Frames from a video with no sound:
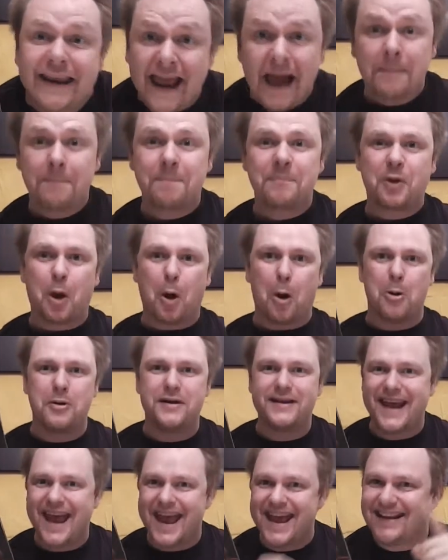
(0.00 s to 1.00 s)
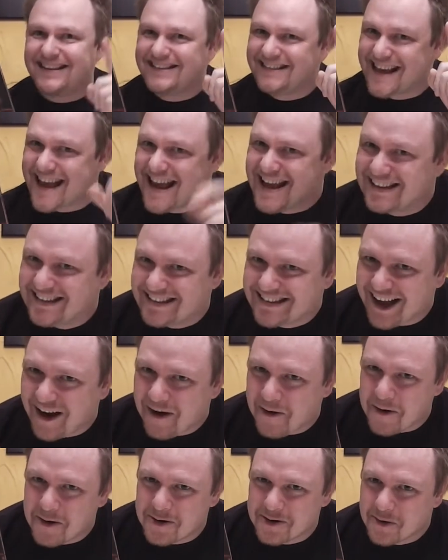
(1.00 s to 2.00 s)
Ja, und es ist
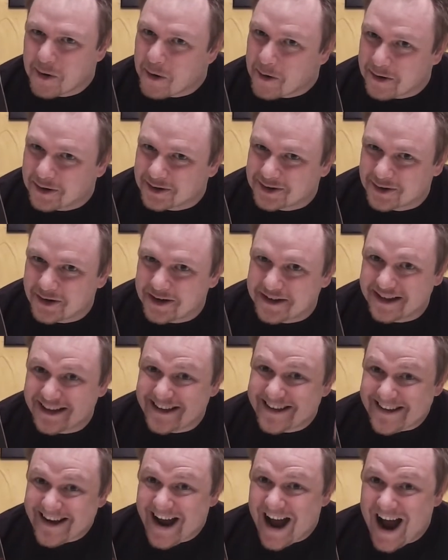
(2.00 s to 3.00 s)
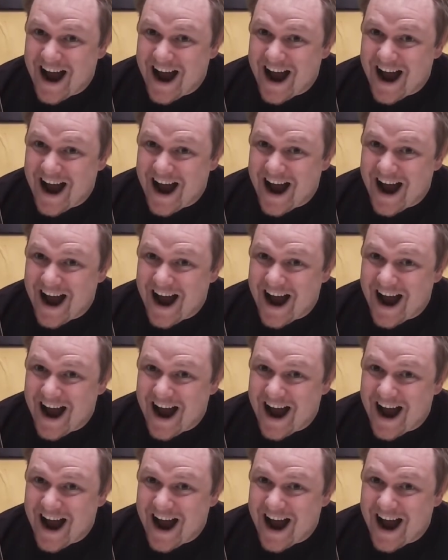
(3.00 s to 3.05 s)
auch nur Horrorzeug drin.